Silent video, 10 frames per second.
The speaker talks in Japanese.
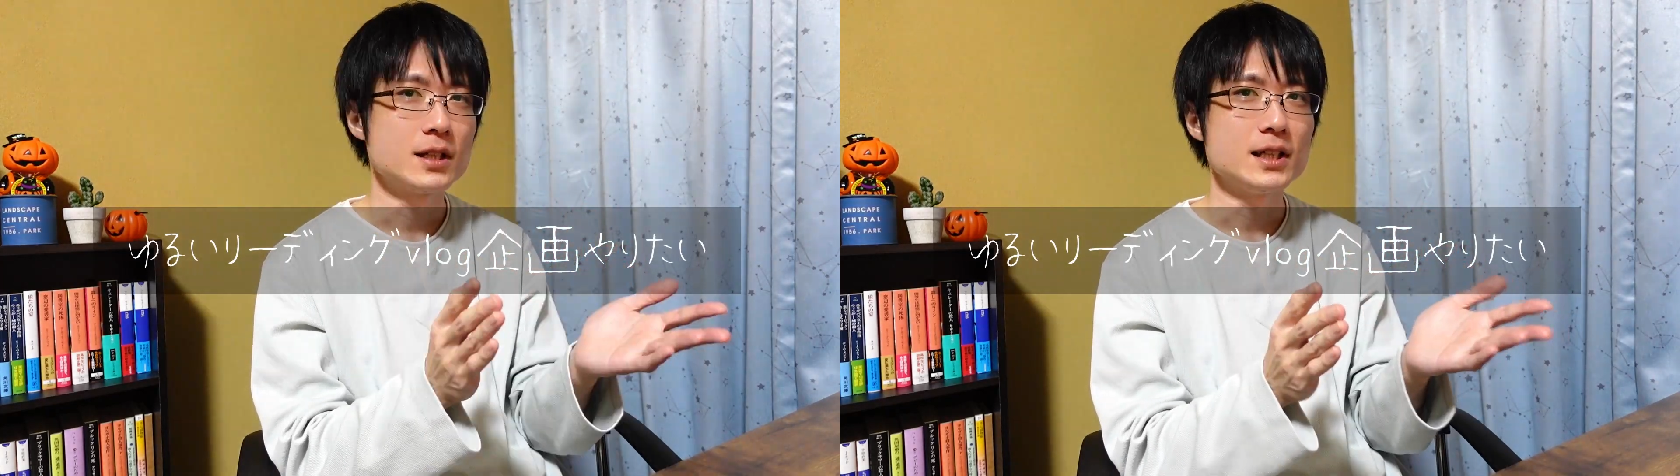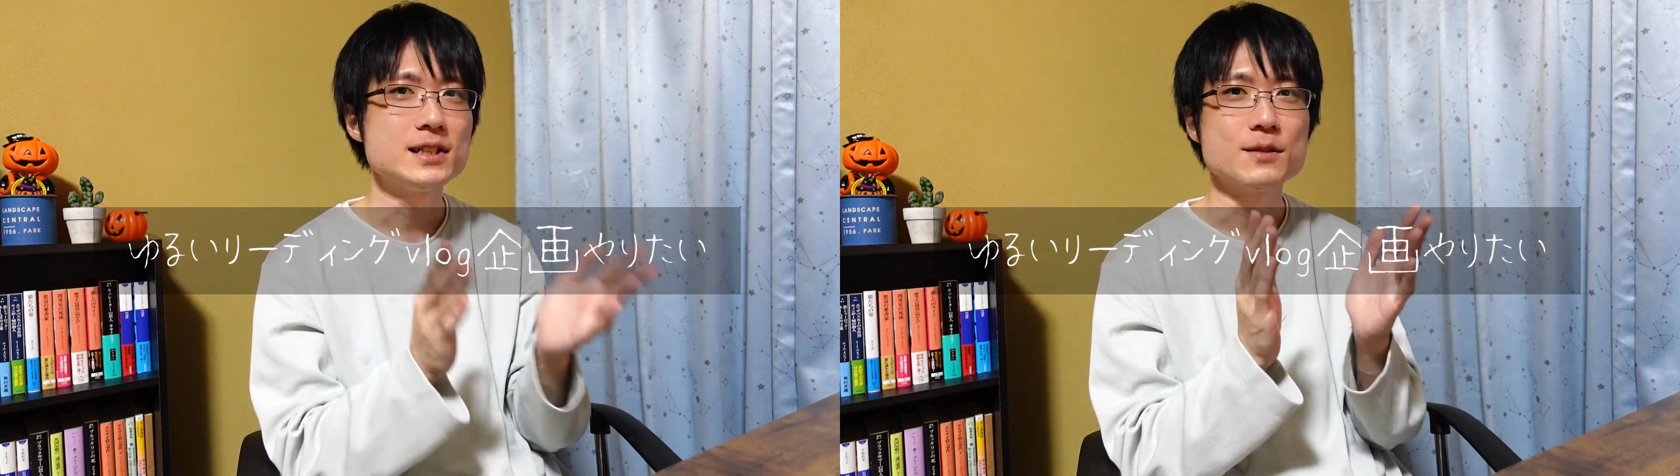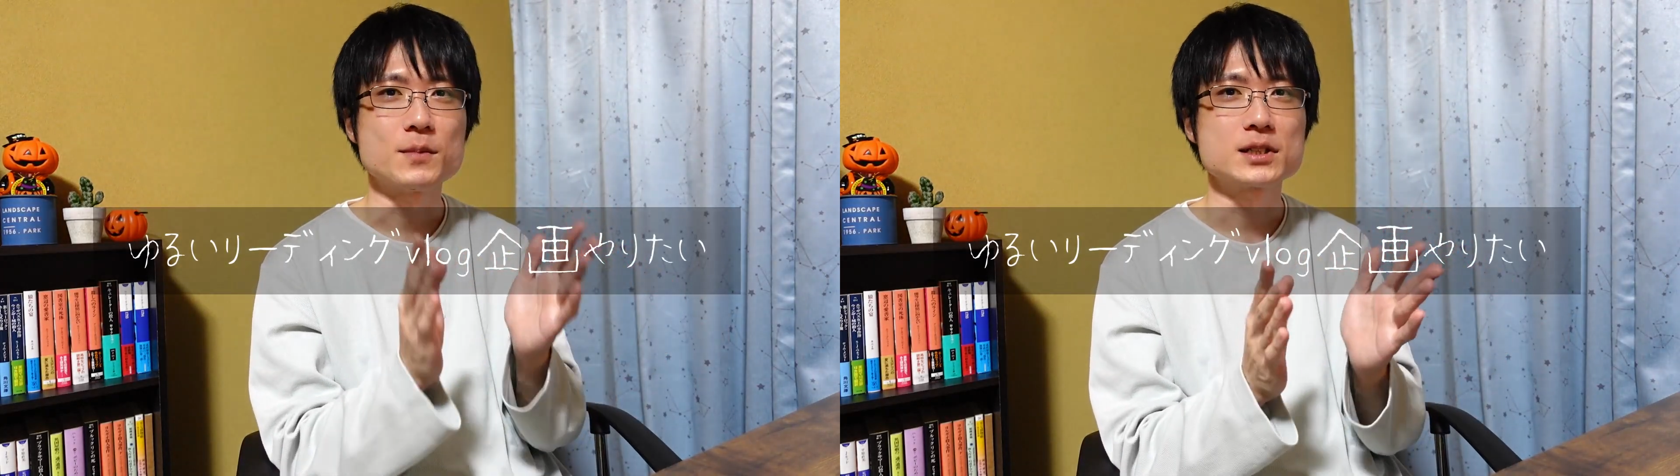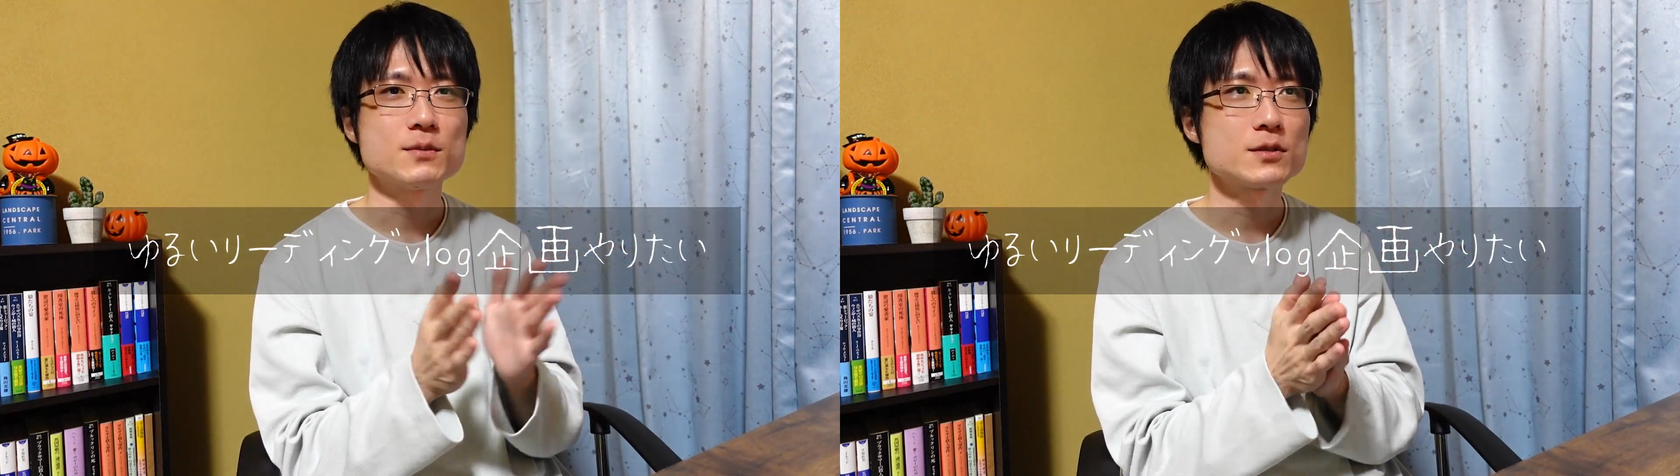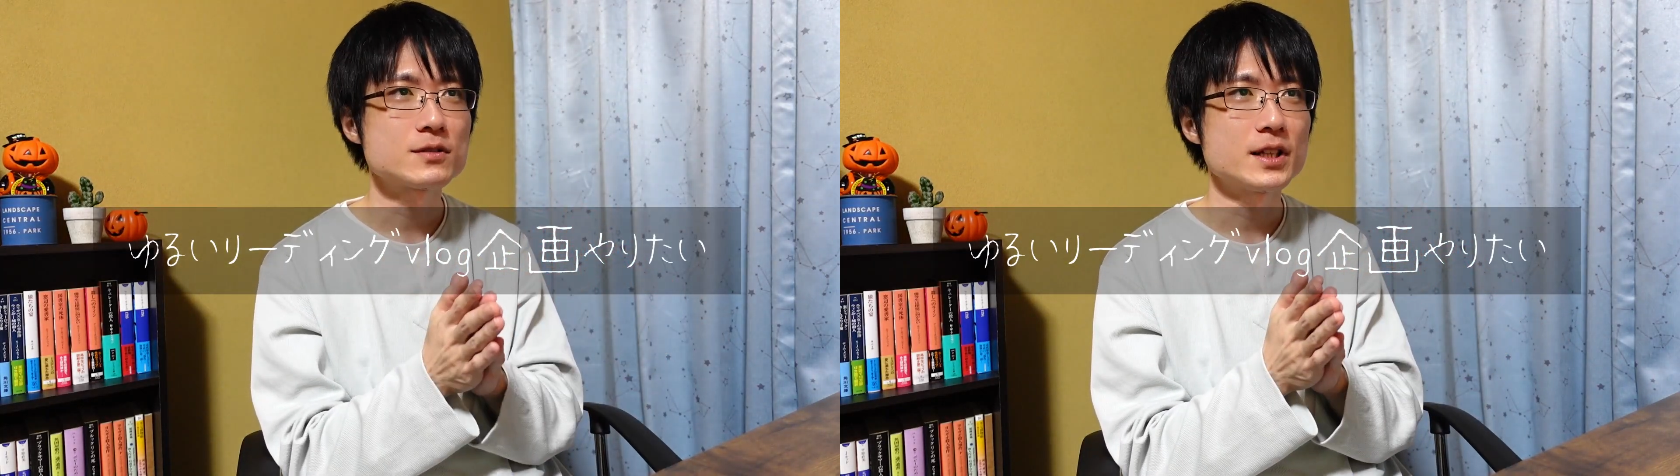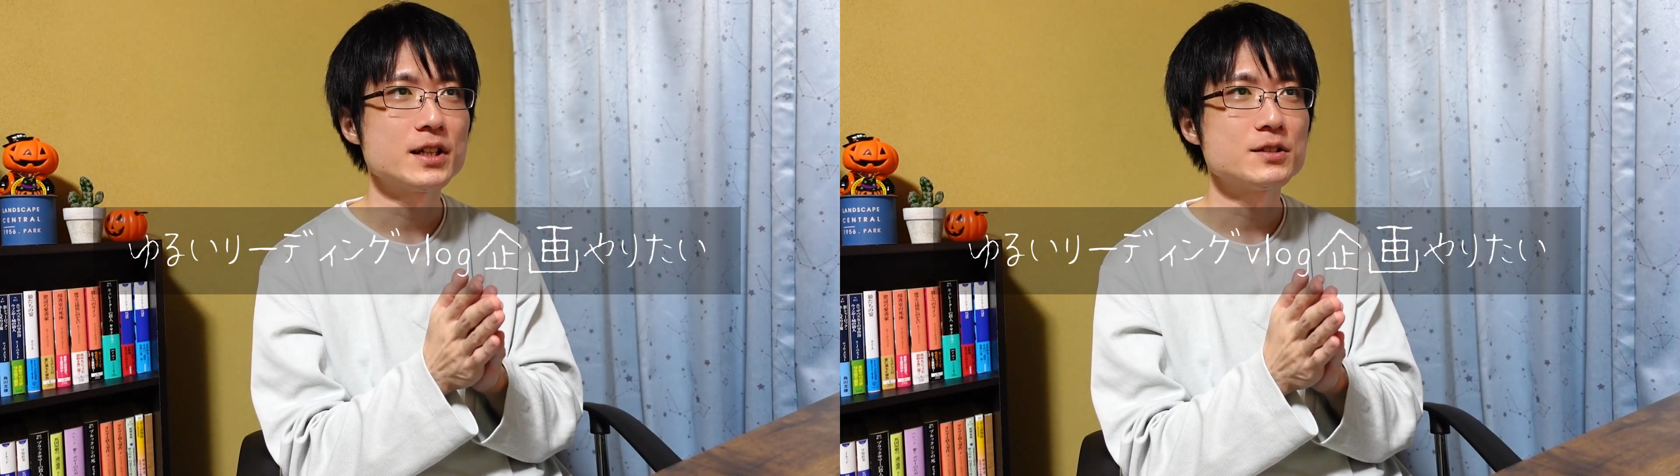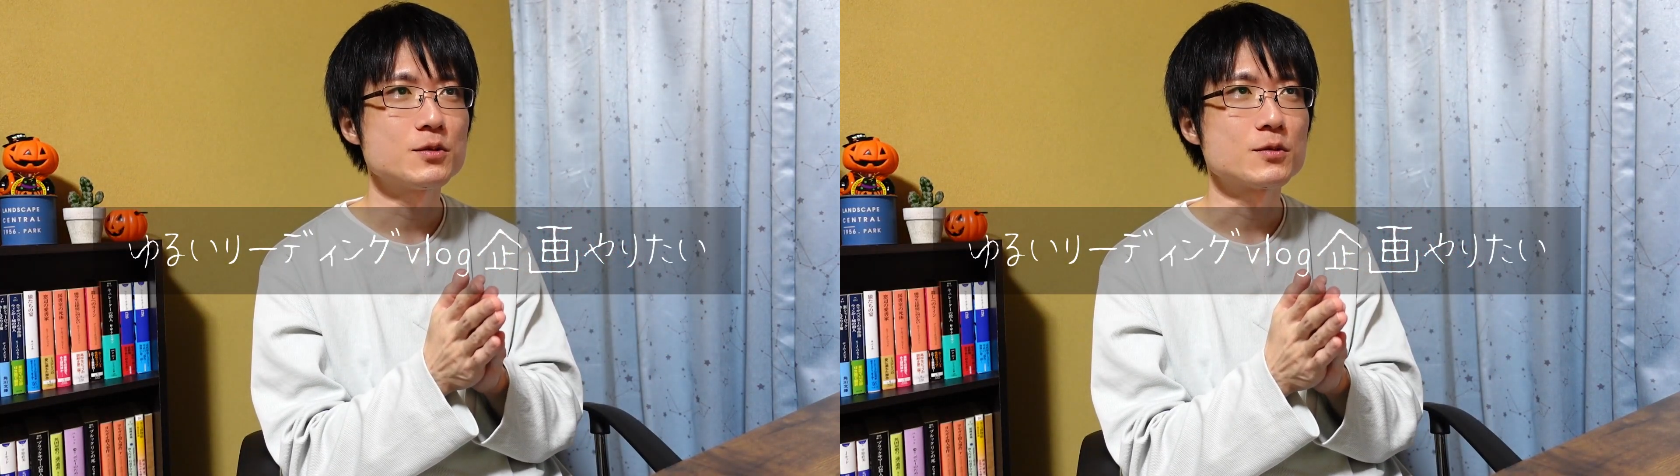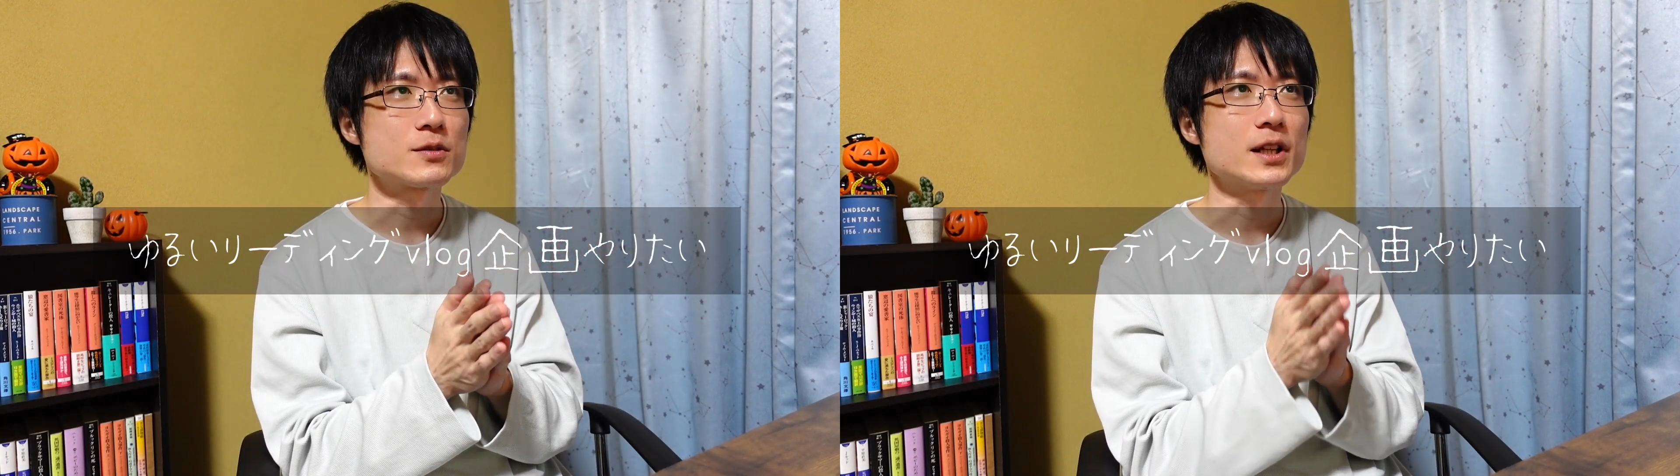以前松本清
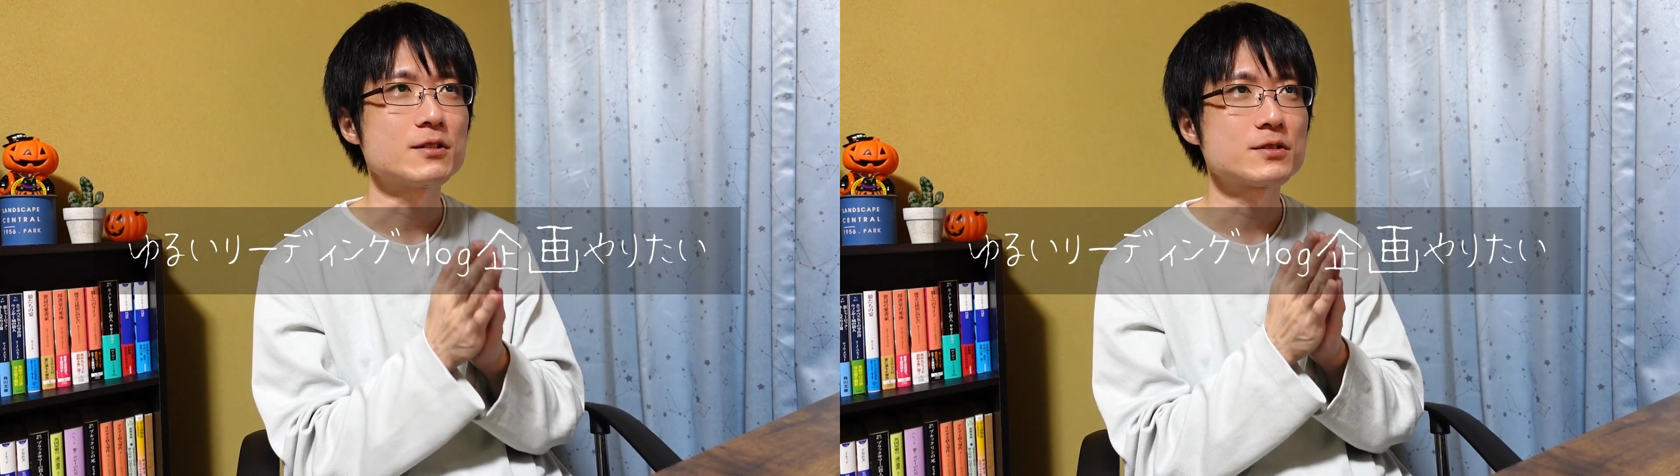張の「点と